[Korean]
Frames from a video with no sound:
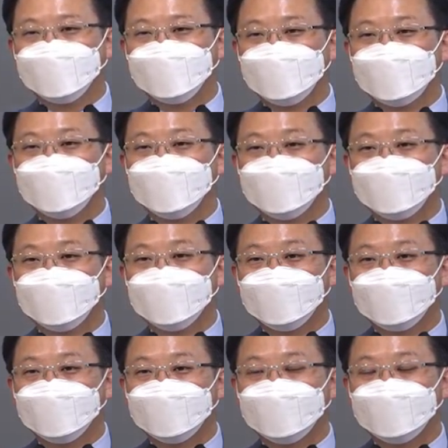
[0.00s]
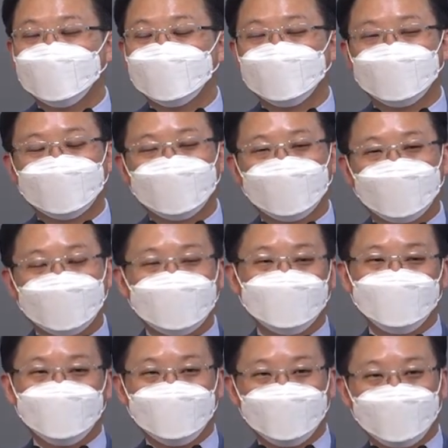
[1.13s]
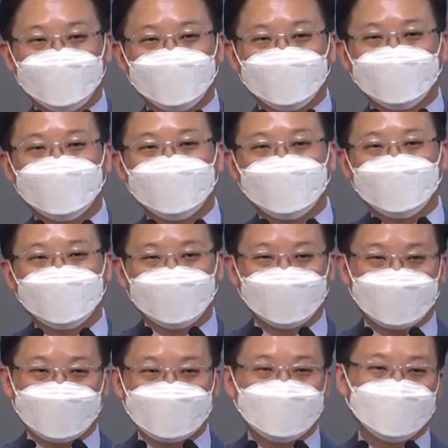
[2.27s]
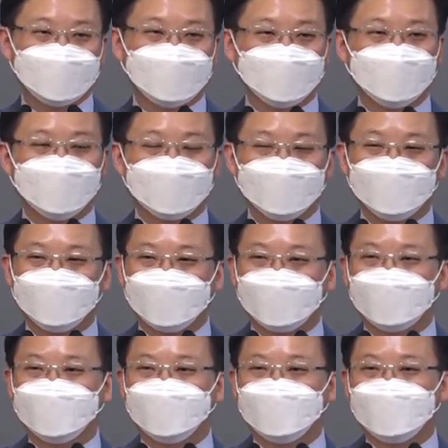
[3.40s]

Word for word: 그죠? 예, 예, 예. 하나님이 주시는 가장 큰 복입니다.